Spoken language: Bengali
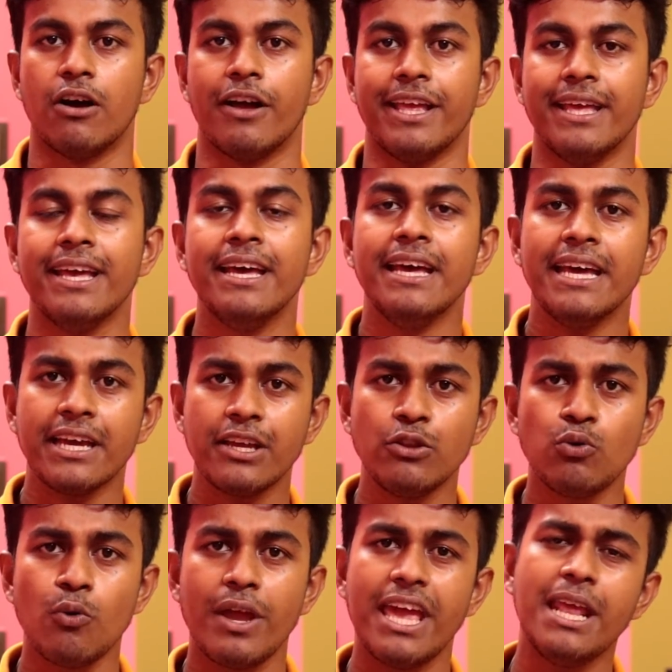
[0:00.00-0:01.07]
কথা হয়
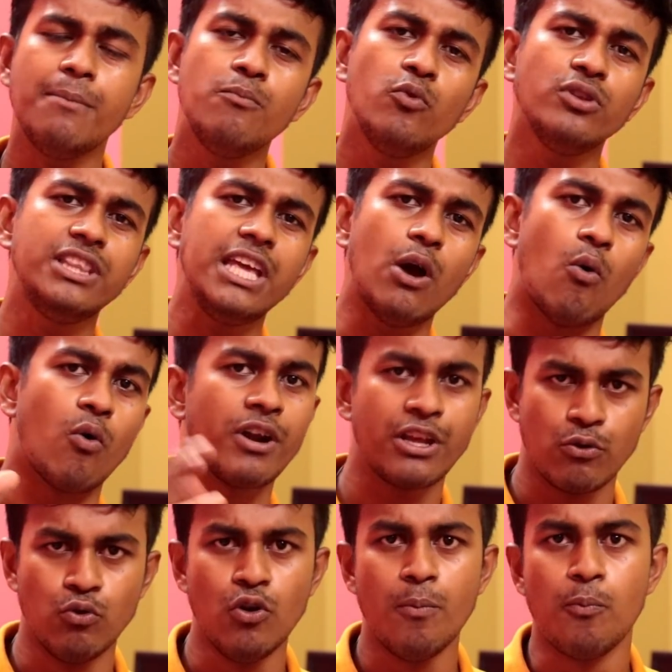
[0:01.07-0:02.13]
কিন্তু এর মধ্যে
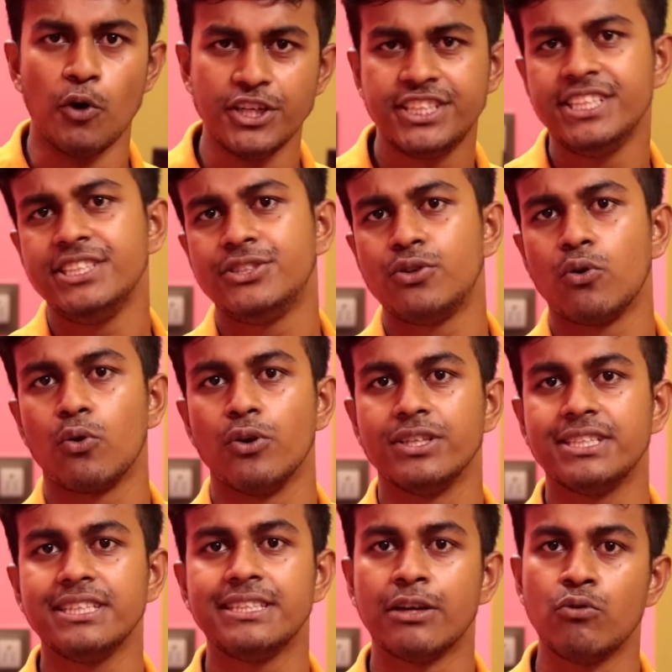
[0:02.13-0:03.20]
অনেকগুলো বৈশিষ্ট্য
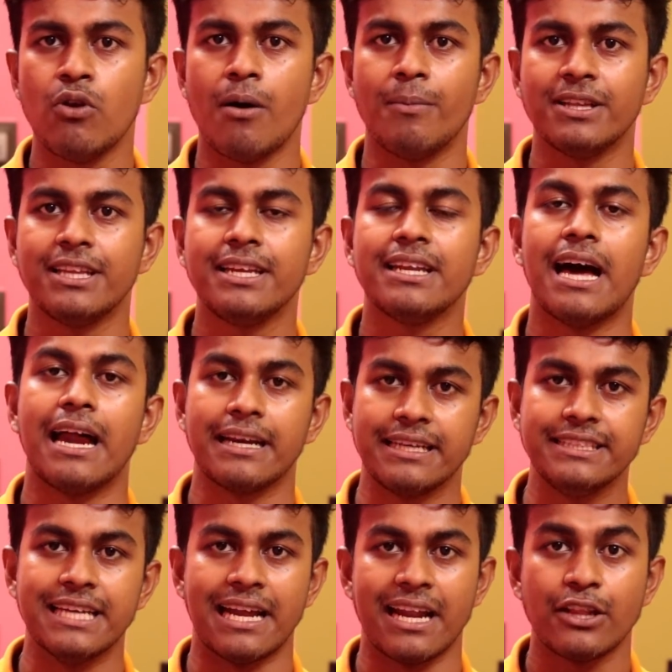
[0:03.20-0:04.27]
রয়েছে যেগুলো আমাদের আর
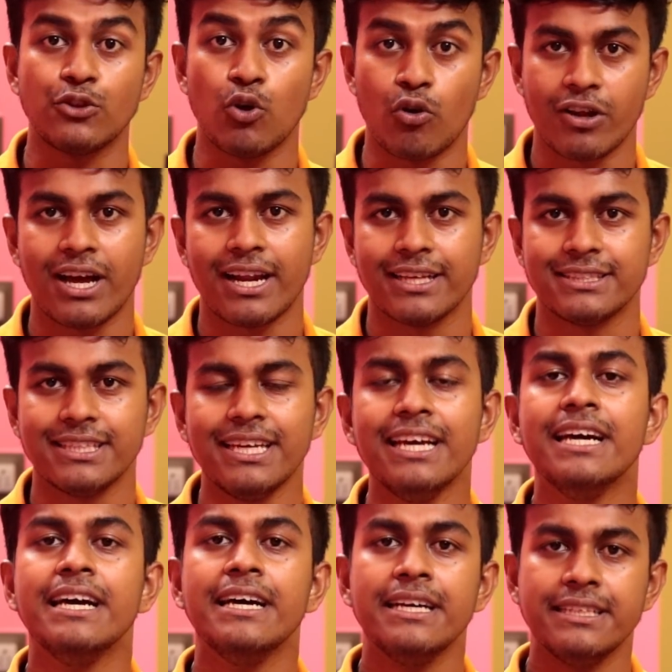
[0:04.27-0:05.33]
কি জানার দরকার আছে
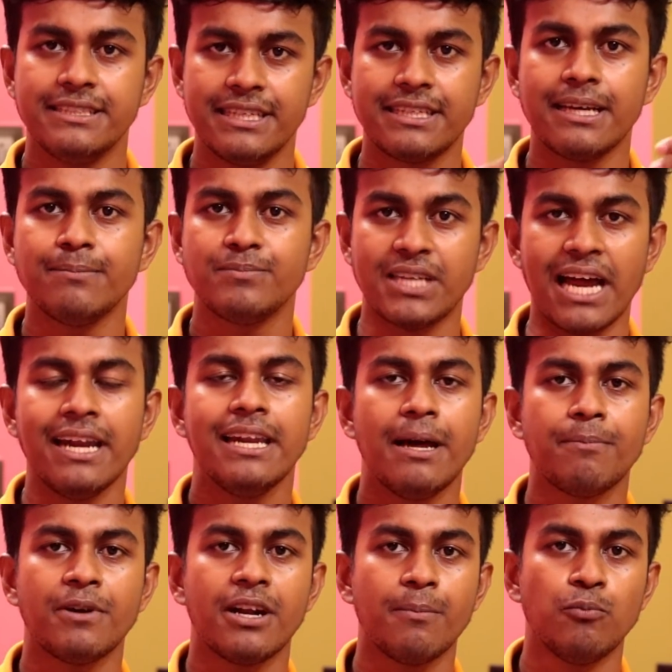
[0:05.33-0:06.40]
যেটা
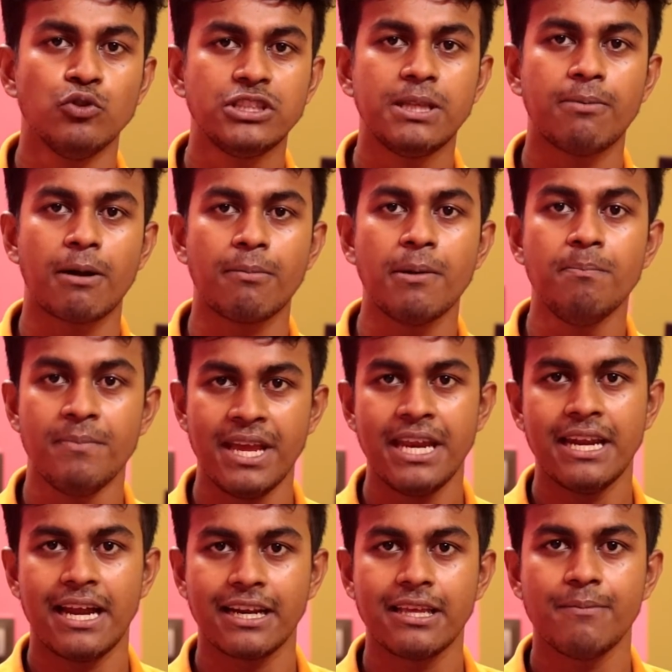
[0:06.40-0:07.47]
জানলে আপনারা বুঝতে পারবেন
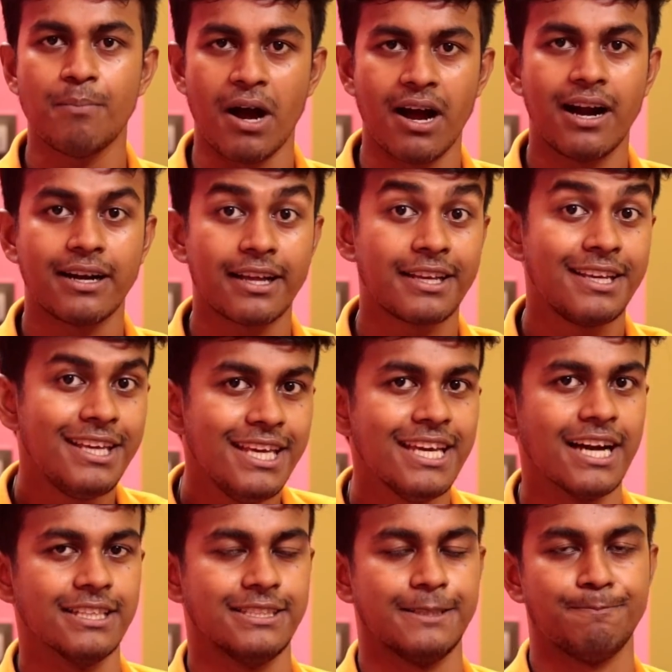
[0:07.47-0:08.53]
মেন আর কি পাঙ্গাটা
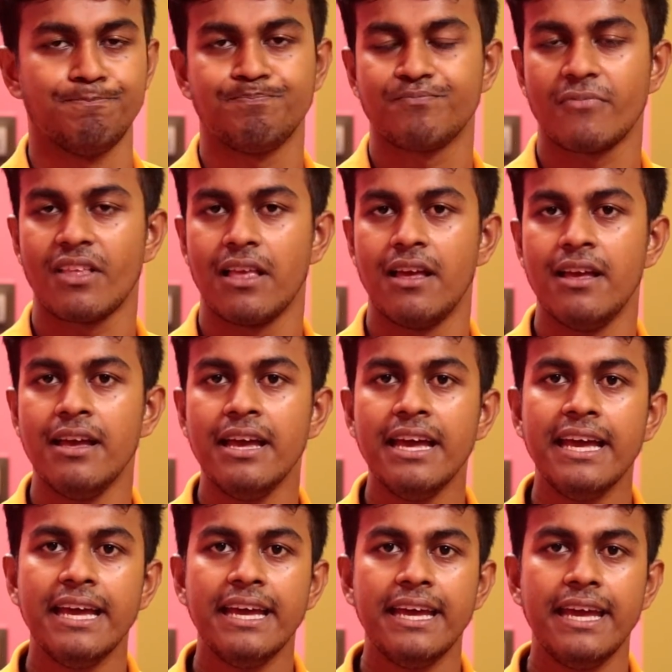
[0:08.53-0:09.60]
কী আছে
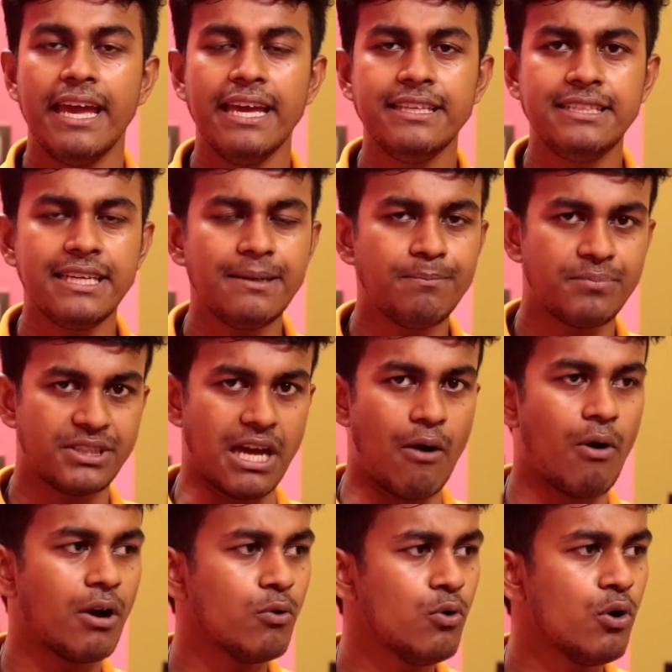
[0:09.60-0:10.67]
এই যে
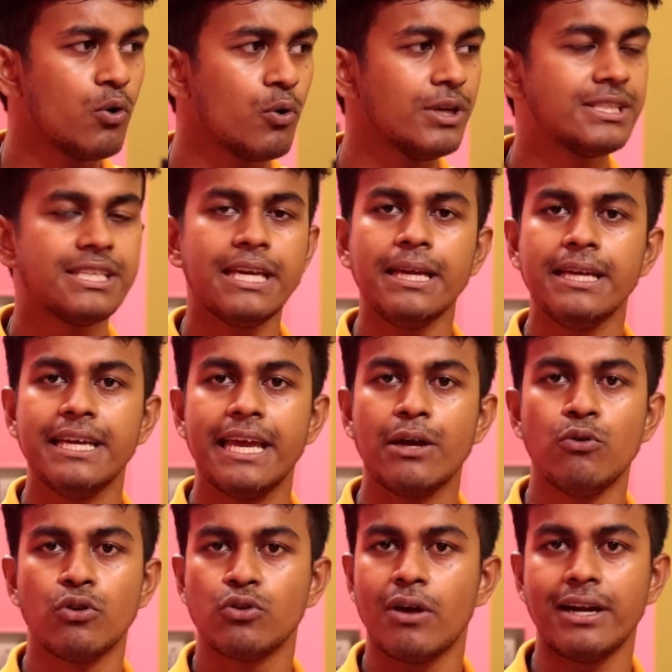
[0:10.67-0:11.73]
টাওয়ারগুলো রয়েছে
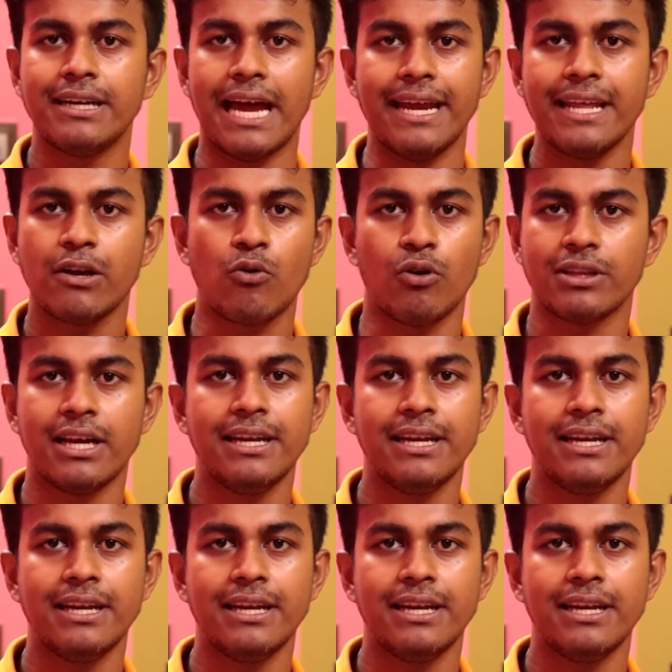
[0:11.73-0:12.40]
এগুলো তো আর ডাইরেক্ট